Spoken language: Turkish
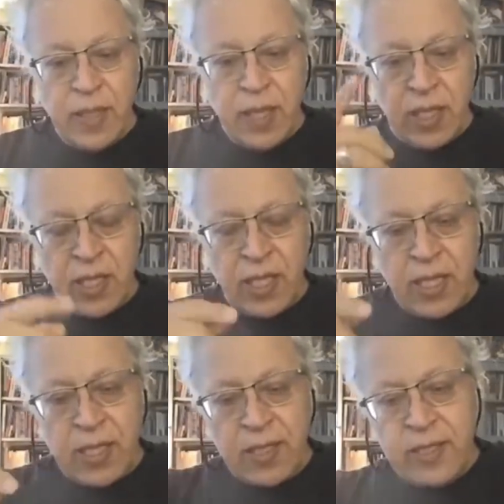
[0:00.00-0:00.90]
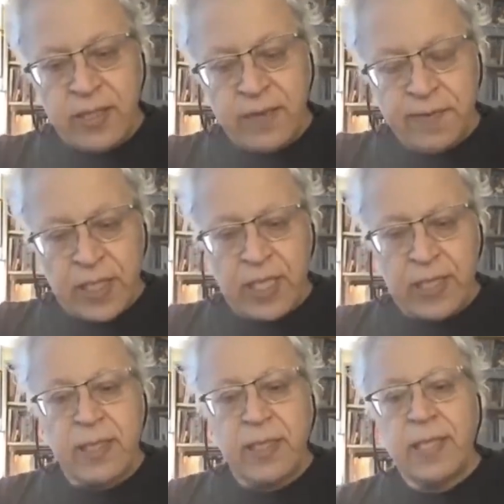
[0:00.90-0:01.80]
Allah artı
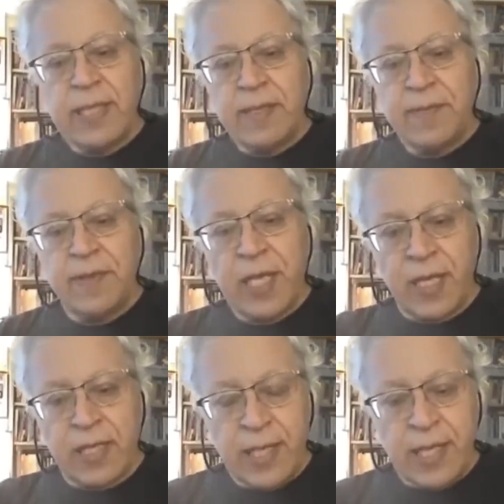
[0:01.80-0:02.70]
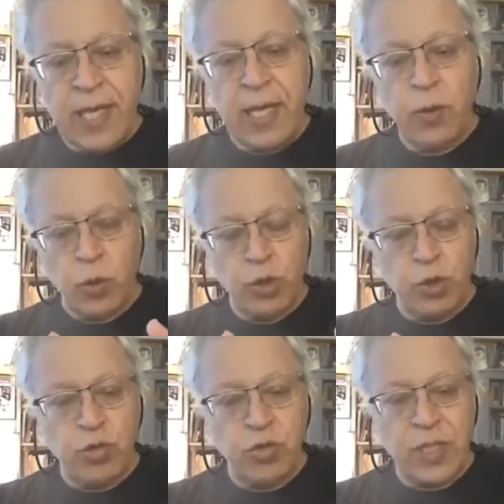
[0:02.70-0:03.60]
falan filan ile
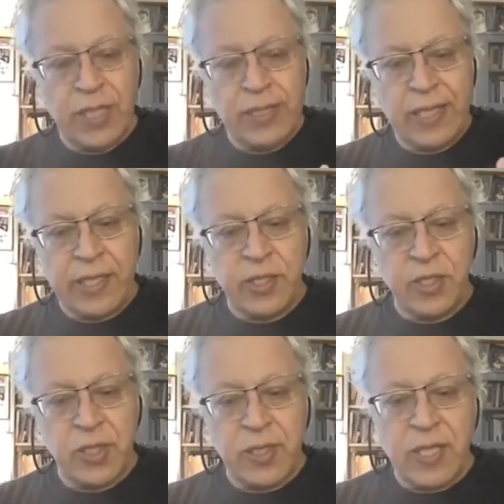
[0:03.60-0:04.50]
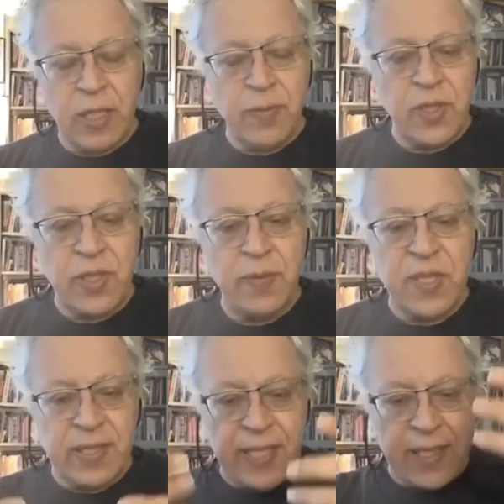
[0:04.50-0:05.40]
oluşturulan ayrıcılık. Halbuki
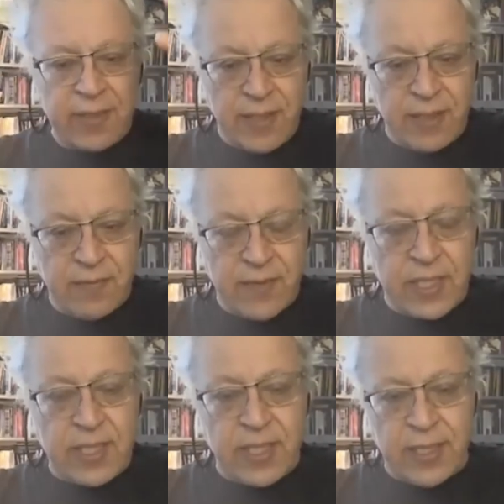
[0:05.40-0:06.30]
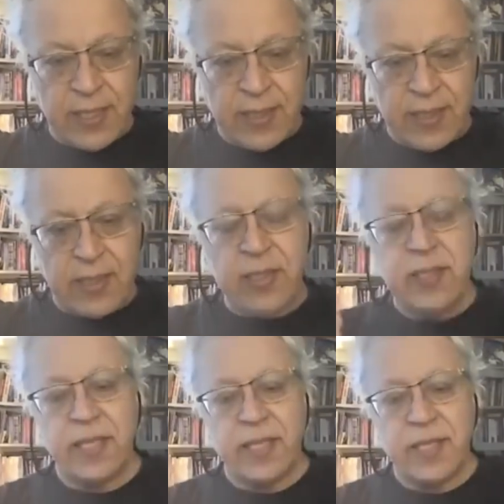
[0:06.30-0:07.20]
bir tek Tanrı var, kainatın
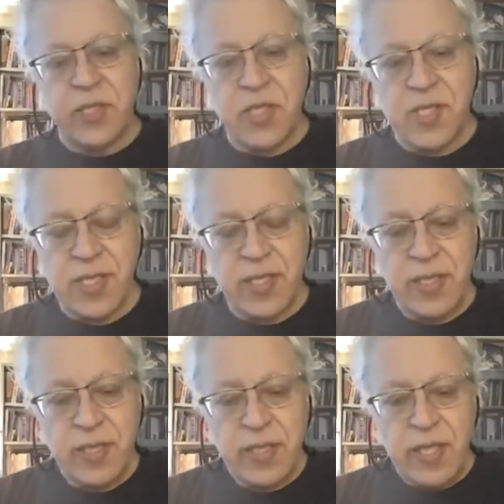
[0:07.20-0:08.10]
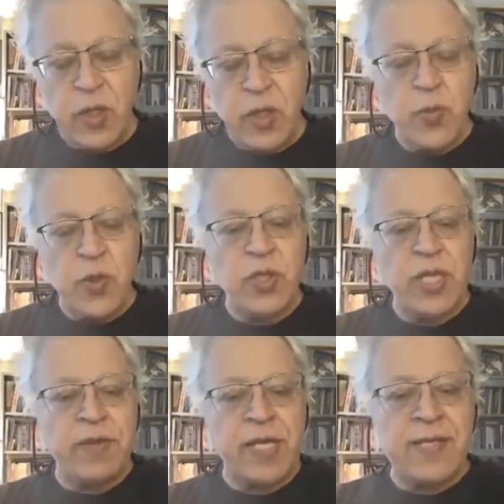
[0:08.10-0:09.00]
yaratıcısı. O bütün
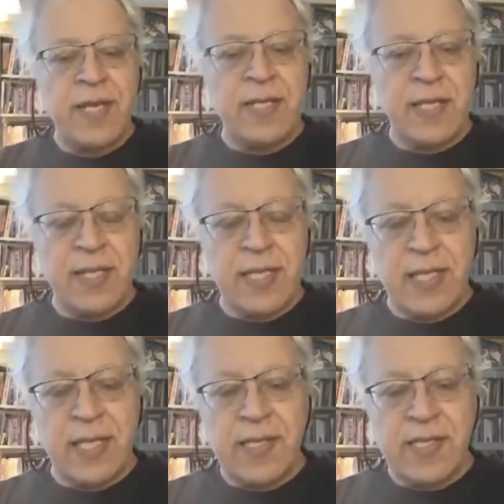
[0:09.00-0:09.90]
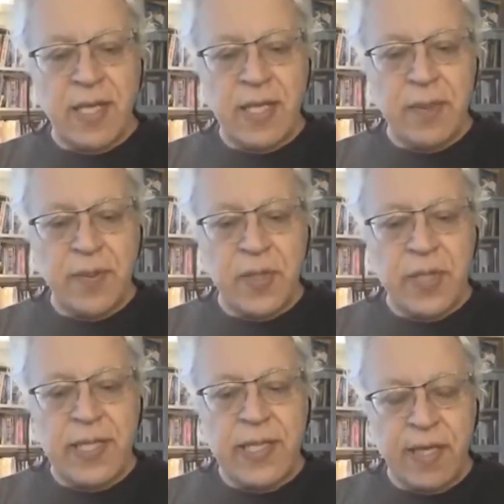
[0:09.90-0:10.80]
evrensel değerlere sahiptir.
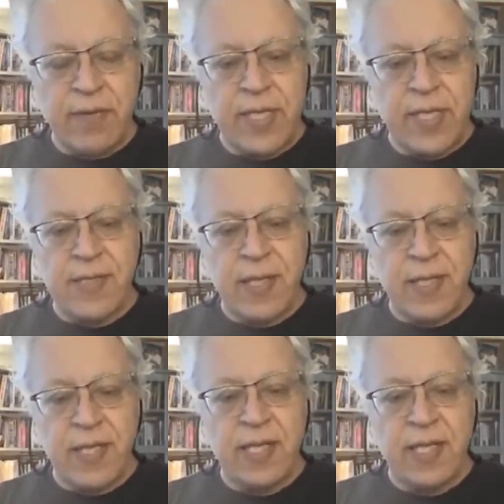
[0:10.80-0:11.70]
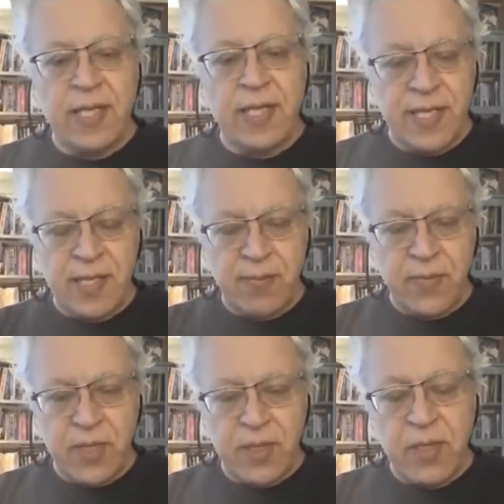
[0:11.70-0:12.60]
Nedir evrensel değerler?
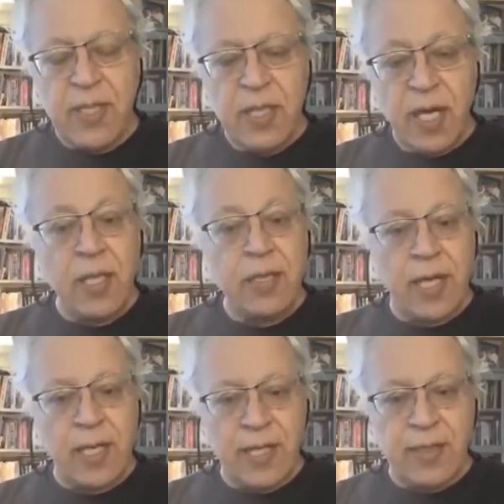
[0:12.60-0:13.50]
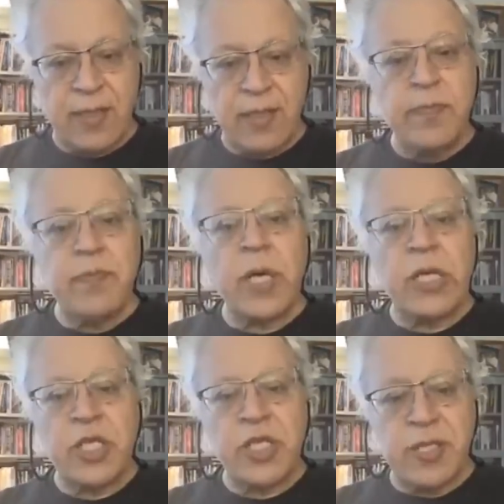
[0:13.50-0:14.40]
İlimdir, adalettir,
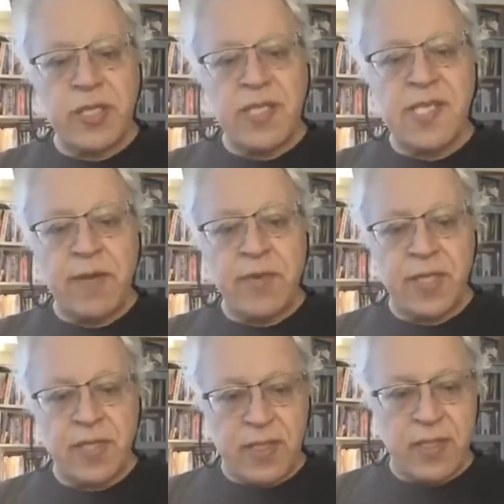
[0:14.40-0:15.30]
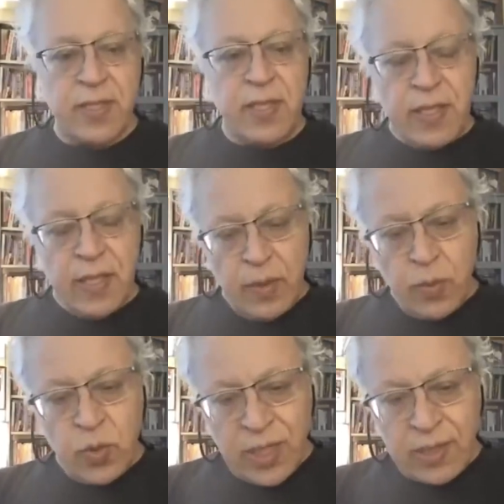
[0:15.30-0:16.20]
barıştır, sevgidir.
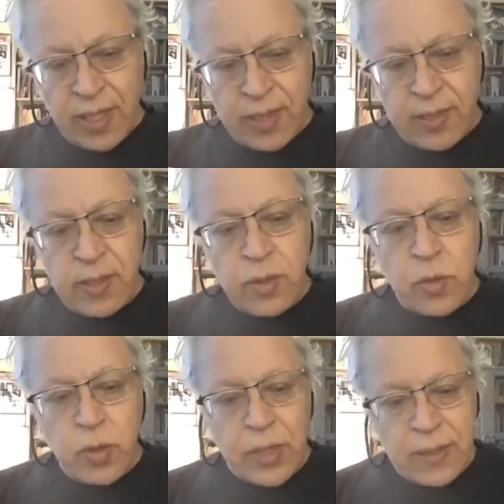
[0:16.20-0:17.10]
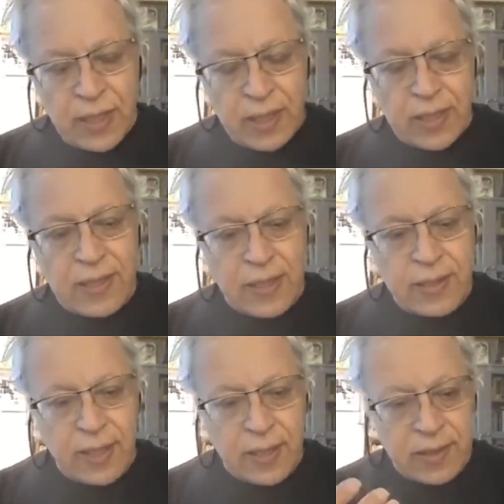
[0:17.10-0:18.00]
Bunlar Tanrı'nın Kur'an'da anlatılan
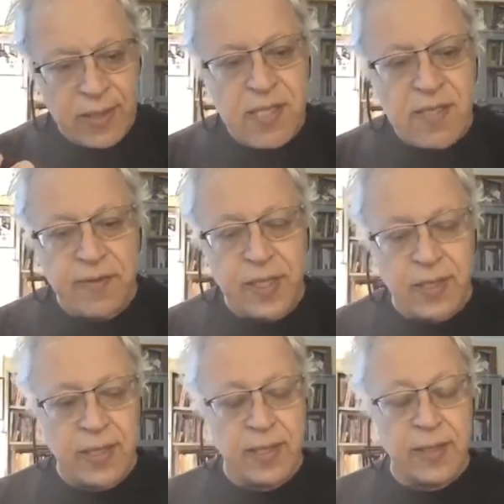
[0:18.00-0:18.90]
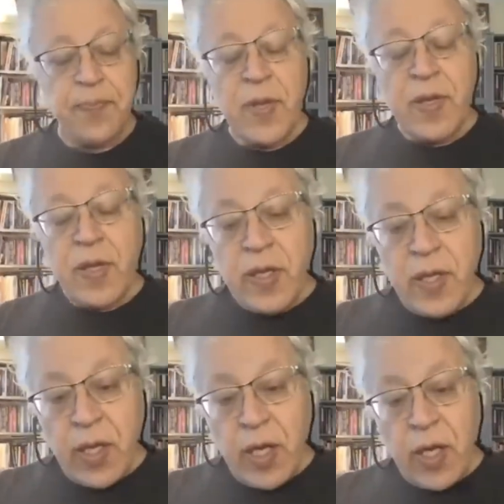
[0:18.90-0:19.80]
Tanrı'nın sıfatları.
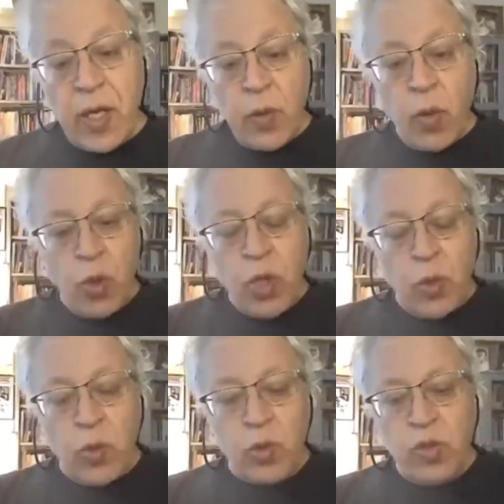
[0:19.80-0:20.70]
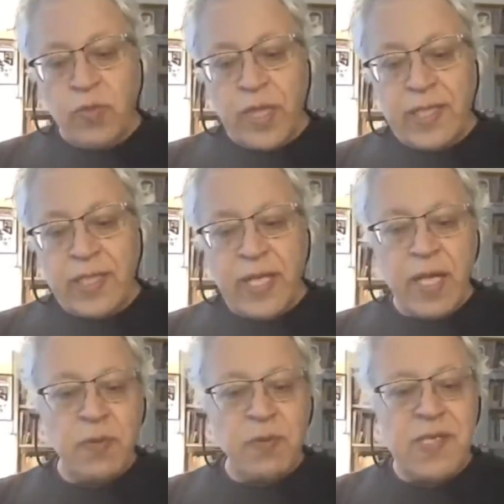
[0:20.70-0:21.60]
Ee, öyle olduğu vakit
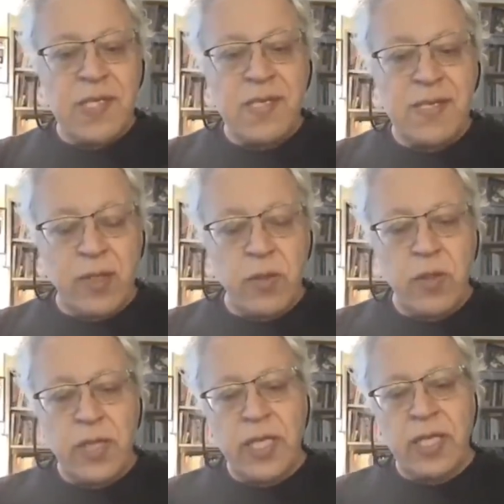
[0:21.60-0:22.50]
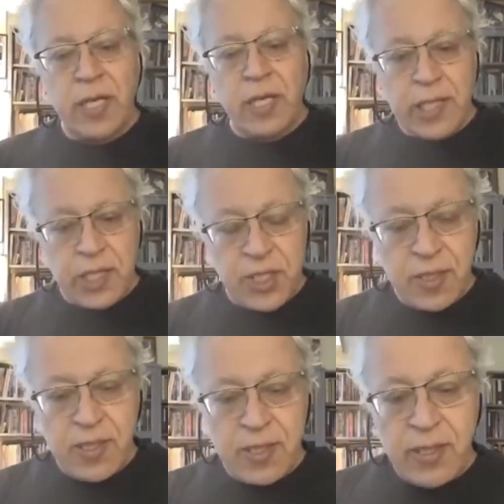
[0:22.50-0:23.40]
hepimiz insan olarak
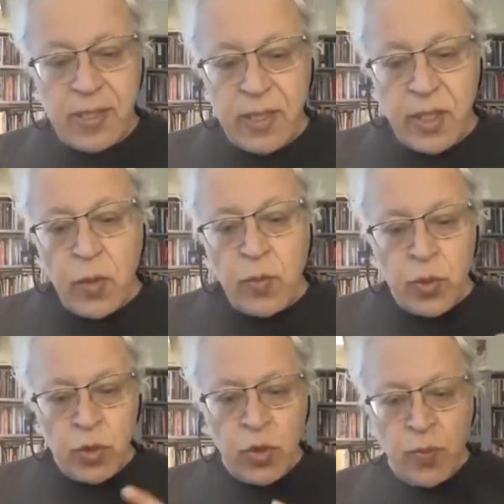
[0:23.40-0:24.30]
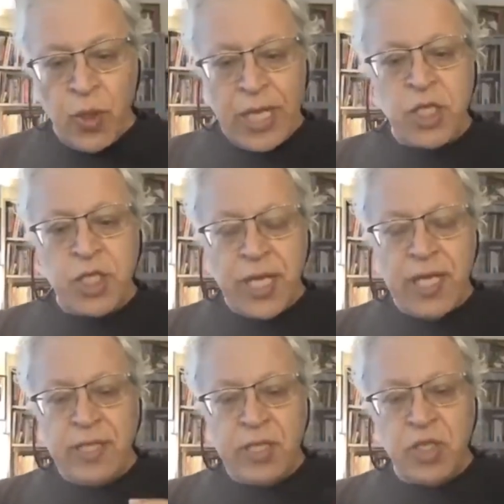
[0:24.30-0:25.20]
kardeşiz. Bunu bölen
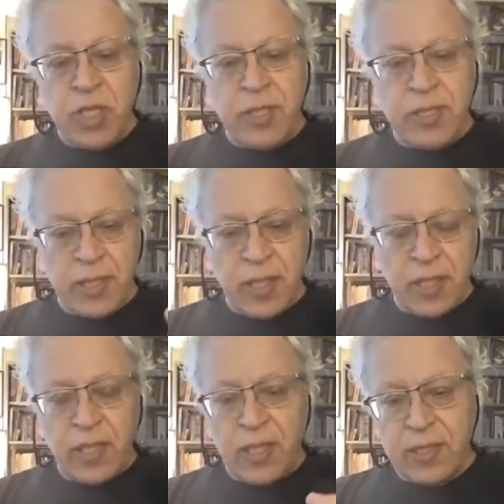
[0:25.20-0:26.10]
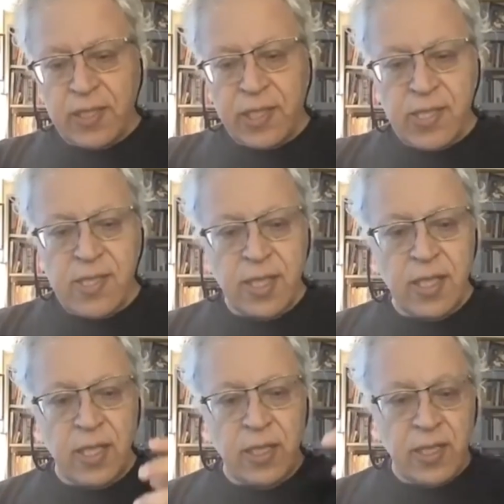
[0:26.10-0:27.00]
şey dinciliktir. Allah artı İsa,
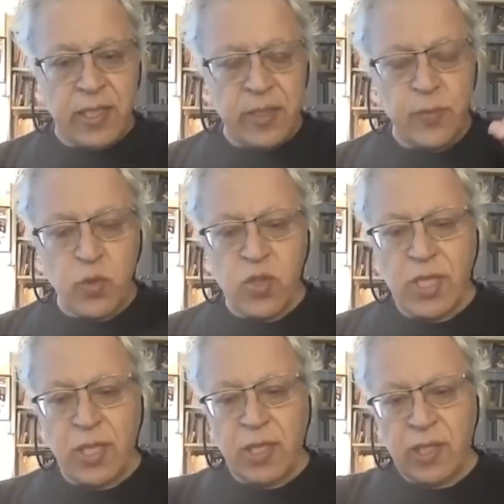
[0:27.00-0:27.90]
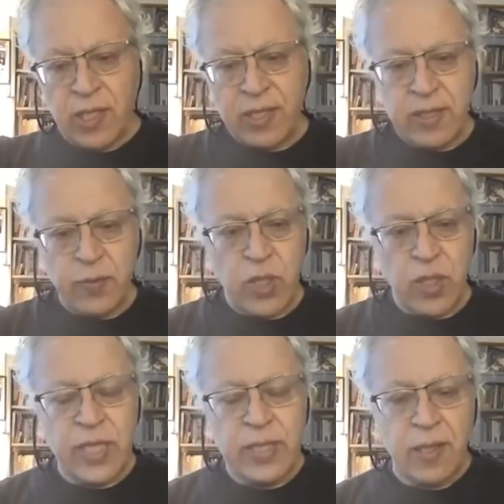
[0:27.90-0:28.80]
Allah artı Musa, Allah artı
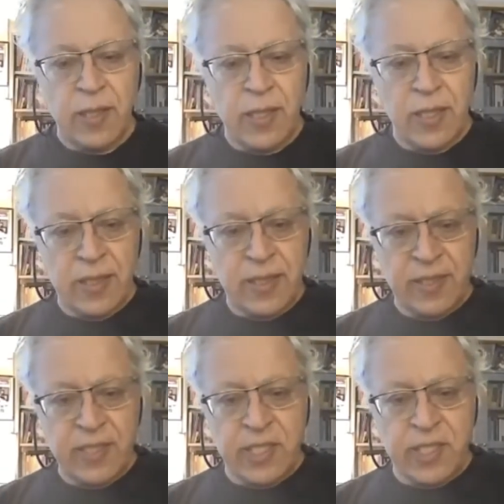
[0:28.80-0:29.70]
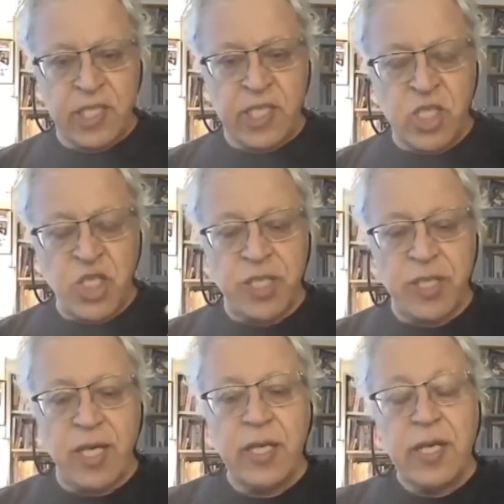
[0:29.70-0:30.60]
Muhammed, Allah artı
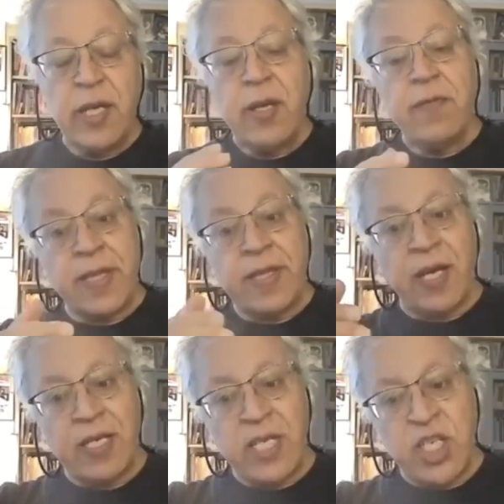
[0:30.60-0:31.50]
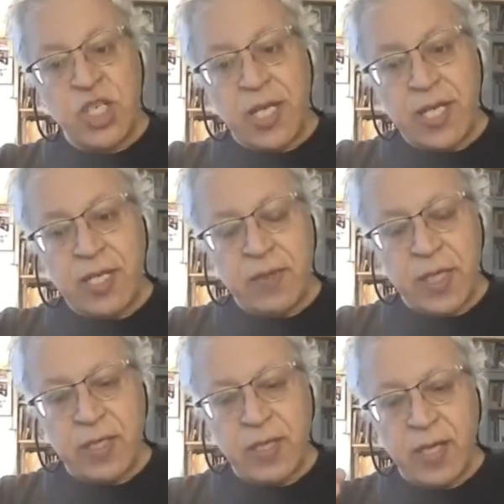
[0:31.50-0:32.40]
Krishna ve daha niceleri
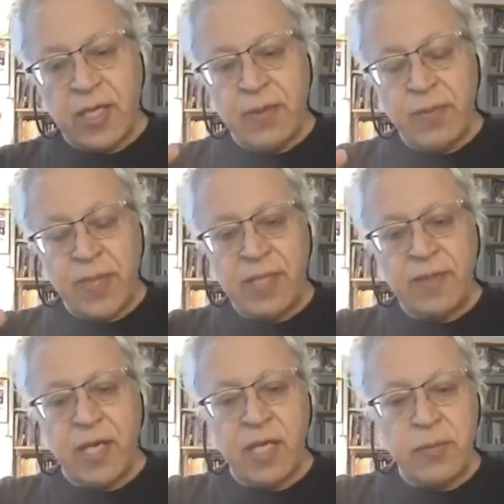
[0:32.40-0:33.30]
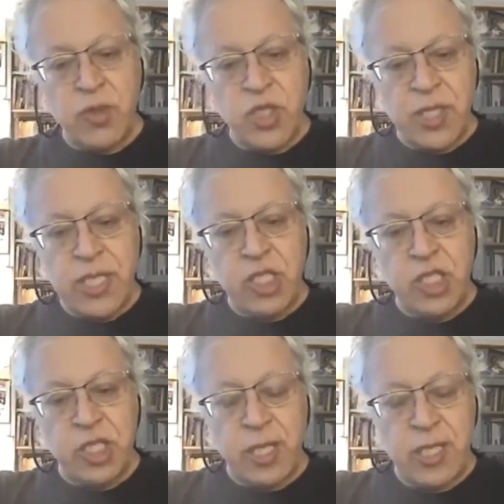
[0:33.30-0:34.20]
var. Alimleri, alimcikleri,
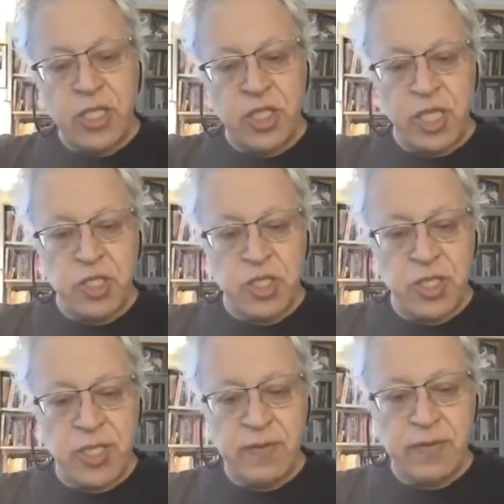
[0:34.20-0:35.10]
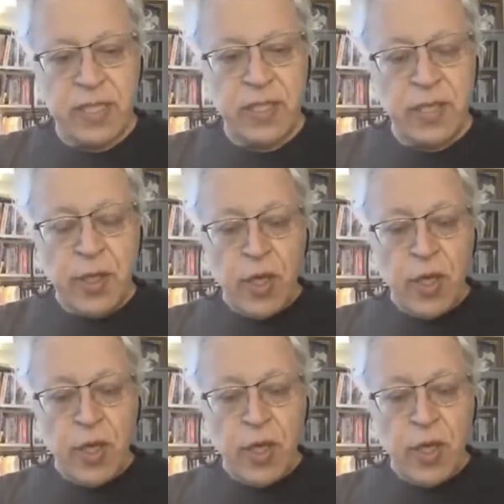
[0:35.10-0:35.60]
şeyhleri, şeyhcikleri var.